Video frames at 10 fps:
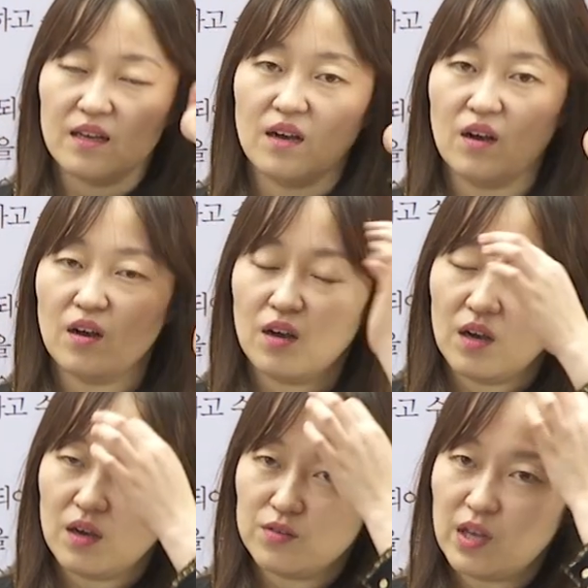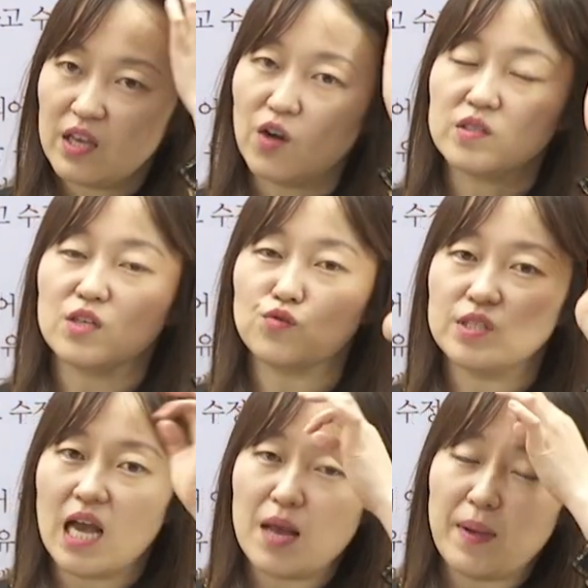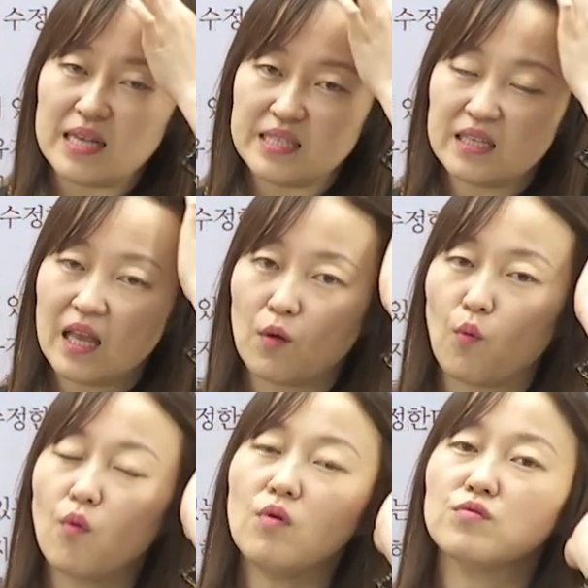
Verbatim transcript: 어, 뇌경색도 잘 발생되고